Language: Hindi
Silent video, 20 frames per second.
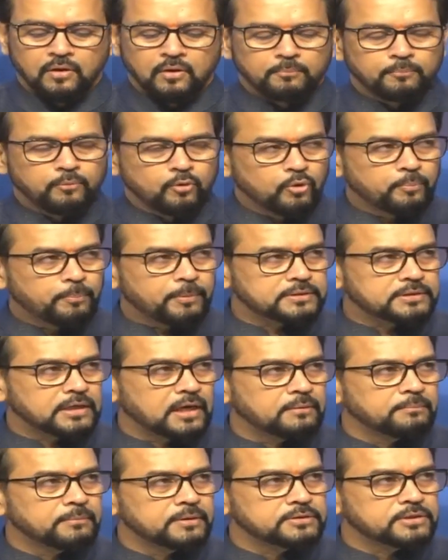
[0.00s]
पूर्व
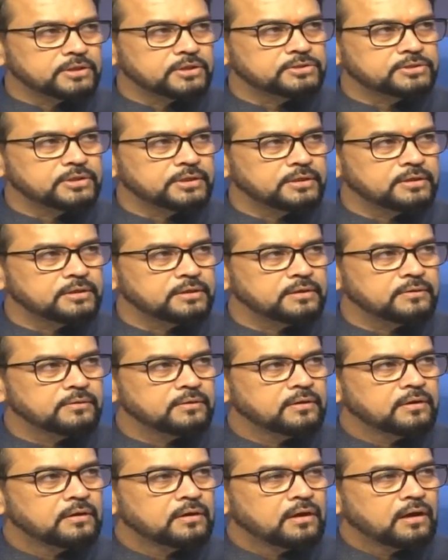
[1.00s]
प्रधानमंत्री श्री
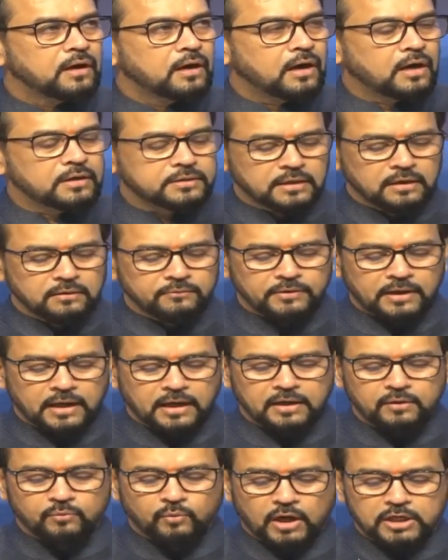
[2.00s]
अटल
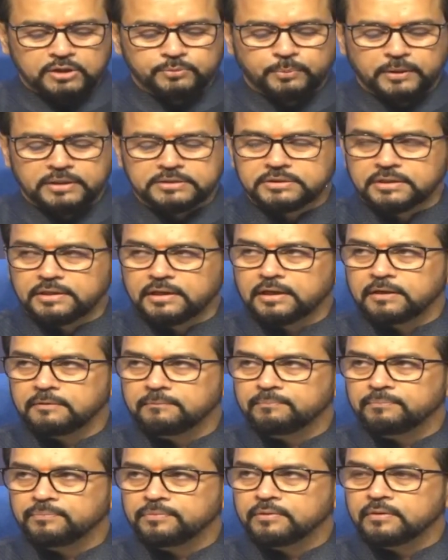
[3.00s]
बिहारी वाजपेयी जी ने
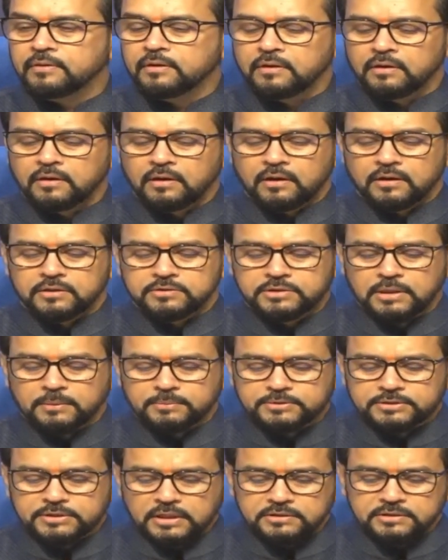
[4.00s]

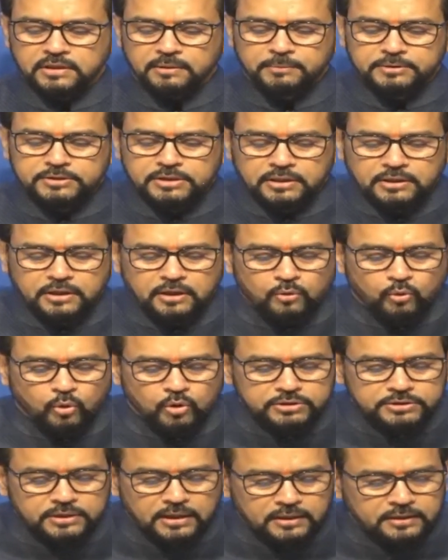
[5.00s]
जब चंद्र मिशन की
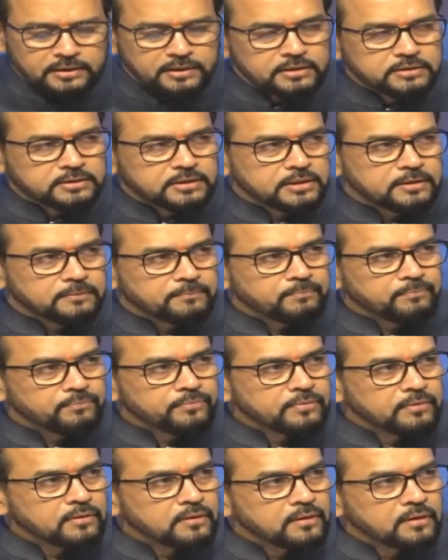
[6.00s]
घोषणा की थी
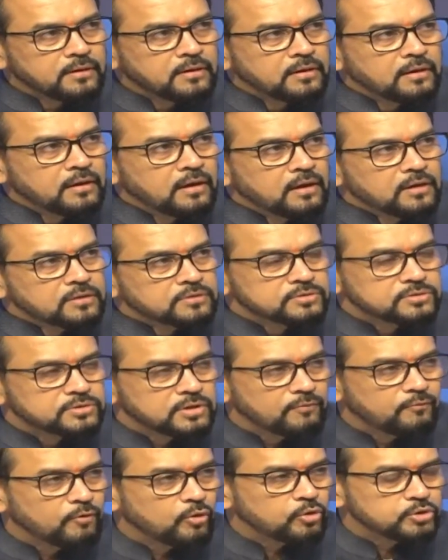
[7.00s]
तब
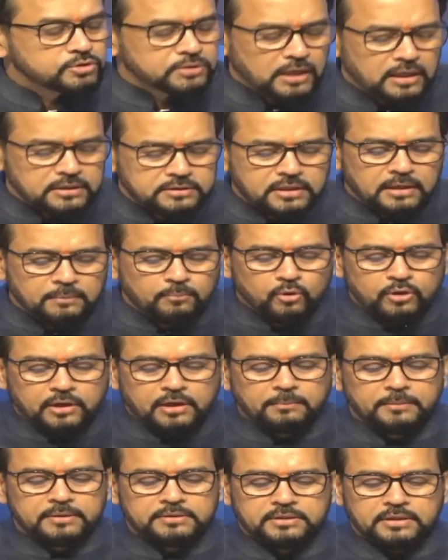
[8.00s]
तो वो गुजरात के
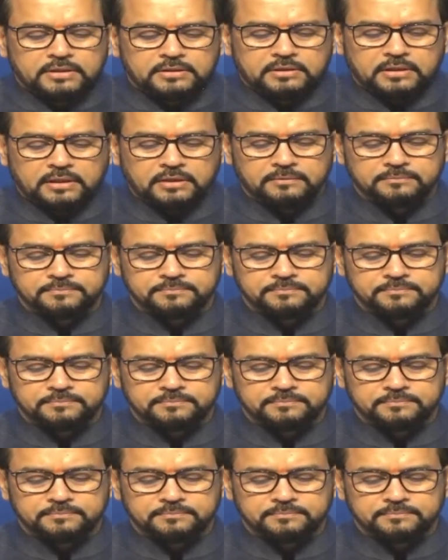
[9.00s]
मुख्यमंत्री थे